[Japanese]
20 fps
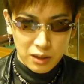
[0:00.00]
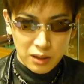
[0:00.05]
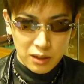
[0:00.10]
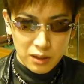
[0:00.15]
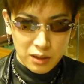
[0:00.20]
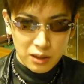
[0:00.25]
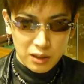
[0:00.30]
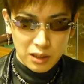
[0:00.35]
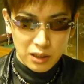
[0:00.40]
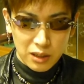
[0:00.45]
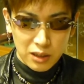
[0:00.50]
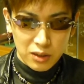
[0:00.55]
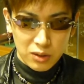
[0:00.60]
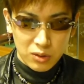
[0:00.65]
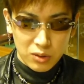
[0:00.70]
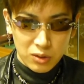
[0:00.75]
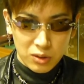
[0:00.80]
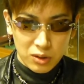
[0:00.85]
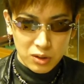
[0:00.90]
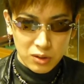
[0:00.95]

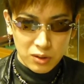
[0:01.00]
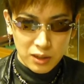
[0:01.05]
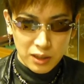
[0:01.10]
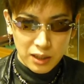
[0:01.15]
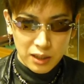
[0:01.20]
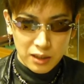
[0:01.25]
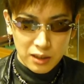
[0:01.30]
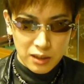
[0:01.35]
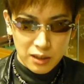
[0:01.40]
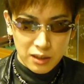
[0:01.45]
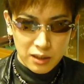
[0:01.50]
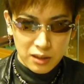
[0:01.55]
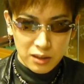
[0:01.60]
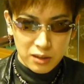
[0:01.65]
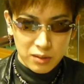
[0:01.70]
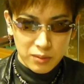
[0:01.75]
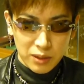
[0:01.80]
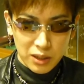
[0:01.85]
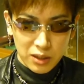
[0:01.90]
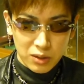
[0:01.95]
インターネットオークションで
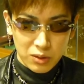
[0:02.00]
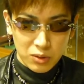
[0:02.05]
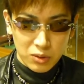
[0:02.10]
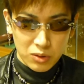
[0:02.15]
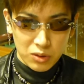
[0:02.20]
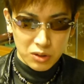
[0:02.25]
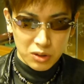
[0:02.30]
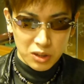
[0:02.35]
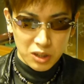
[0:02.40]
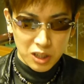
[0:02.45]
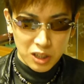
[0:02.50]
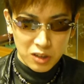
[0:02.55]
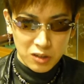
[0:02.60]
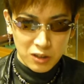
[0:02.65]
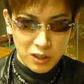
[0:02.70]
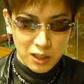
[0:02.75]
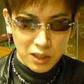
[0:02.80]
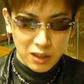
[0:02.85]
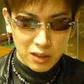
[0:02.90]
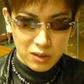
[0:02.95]
1万円で購入した
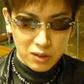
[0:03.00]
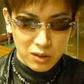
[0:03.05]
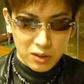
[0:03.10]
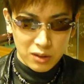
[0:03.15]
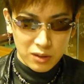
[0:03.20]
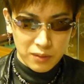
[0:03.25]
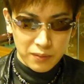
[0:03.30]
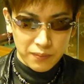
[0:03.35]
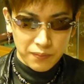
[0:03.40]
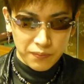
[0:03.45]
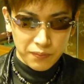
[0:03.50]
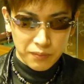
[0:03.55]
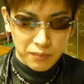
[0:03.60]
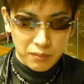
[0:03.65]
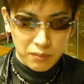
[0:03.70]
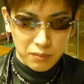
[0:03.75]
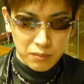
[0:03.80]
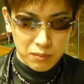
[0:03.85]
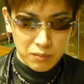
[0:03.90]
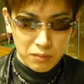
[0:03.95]
のだけれど、
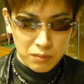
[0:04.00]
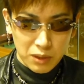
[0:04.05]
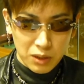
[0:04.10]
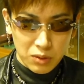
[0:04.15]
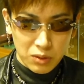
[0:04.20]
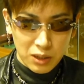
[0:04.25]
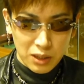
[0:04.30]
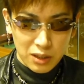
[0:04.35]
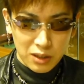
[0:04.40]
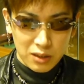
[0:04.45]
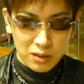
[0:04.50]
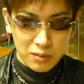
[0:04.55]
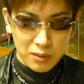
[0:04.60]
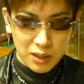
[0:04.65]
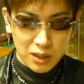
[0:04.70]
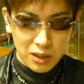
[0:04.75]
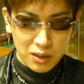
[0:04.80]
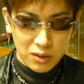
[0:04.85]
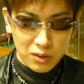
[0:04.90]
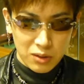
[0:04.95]
まあ、壊れてし
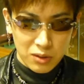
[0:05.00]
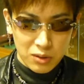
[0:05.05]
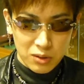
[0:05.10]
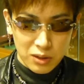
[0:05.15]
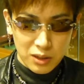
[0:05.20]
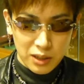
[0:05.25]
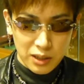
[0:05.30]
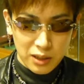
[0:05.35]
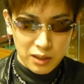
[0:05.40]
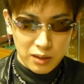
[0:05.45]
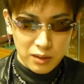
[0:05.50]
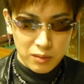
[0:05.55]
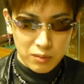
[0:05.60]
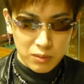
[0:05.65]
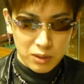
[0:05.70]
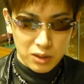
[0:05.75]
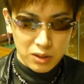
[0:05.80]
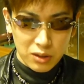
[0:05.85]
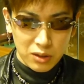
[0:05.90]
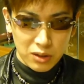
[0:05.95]
まったということで、
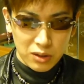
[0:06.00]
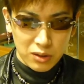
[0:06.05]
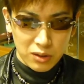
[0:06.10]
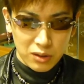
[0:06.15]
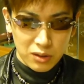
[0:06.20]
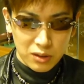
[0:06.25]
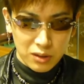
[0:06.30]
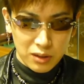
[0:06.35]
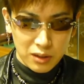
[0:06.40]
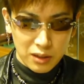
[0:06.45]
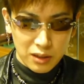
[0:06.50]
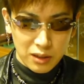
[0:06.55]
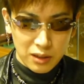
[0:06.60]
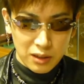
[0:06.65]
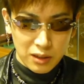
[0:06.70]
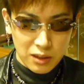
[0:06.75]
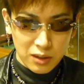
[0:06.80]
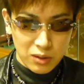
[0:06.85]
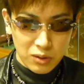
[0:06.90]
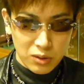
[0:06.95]
まあ、修理の
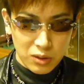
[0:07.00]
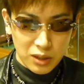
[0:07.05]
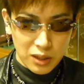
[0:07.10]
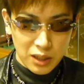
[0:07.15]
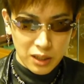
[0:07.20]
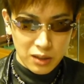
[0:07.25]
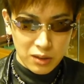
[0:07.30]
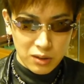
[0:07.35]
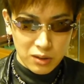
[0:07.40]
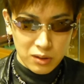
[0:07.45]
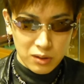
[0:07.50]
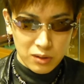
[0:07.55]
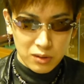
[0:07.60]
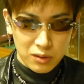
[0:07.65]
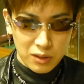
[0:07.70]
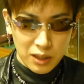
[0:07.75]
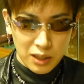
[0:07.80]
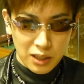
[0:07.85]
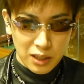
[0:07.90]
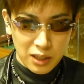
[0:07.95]
えー、ご依頼を
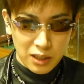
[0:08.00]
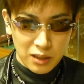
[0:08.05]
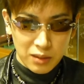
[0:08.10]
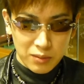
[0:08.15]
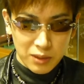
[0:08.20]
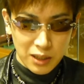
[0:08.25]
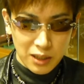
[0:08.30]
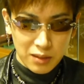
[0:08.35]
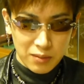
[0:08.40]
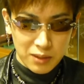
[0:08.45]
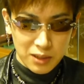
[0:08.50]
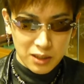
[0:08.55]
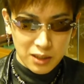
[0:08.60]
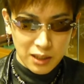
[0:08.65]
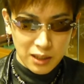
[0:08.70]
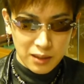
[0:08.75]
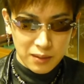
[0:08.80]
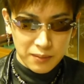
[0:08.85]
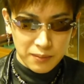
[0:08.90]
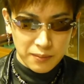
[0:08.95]
受けたアイテムがありま
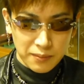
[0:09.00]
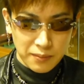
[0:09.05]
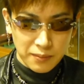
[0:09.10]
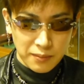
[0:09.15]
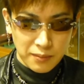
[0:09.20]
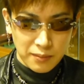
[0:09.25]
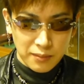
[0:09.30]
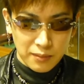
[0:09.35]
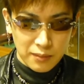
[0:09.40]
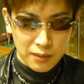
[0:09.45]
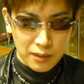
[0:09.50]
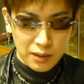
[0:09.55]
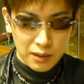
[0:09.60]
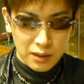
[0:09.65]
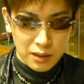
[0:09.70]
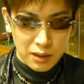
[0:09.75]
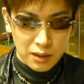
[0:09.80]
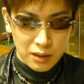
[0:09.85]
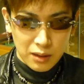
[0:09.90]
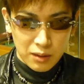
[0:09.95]
した、
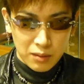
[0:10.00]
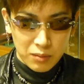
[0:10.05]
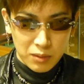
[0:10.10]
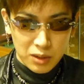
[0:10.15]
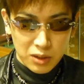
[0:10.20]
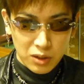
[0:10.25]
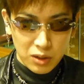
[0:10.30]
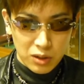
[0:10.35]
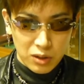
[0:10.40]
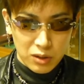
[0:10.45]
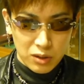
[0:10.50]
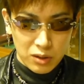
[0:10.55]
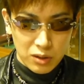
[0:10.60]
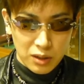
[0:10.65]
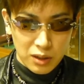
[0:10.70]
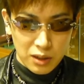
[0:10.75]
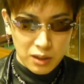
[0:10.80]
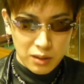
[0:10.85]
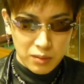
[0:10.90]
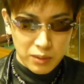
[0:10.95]
まあ、それ
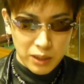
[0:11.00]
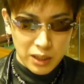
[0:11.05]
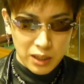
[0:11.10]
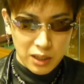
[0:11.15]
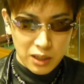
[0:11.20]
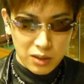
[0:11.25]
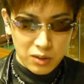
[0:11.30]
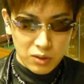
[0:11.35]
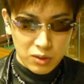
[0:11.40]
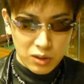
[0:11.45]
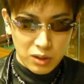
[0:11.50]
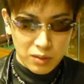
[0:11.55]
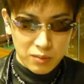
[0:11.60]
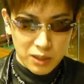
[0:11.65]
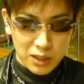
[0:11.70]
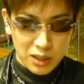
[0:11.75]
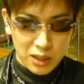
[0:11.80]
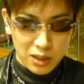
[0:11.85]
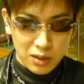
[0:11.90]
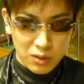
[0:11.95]
を、えー、メーカーに送
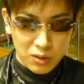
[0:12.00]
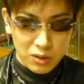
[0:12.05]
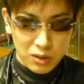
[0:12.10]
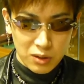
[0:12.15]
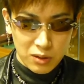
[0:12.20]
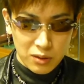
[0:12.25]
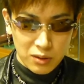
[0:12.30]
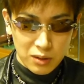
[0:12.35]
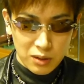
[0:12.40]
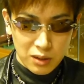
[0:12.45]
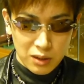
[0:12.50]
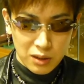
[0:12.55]
りましたところ、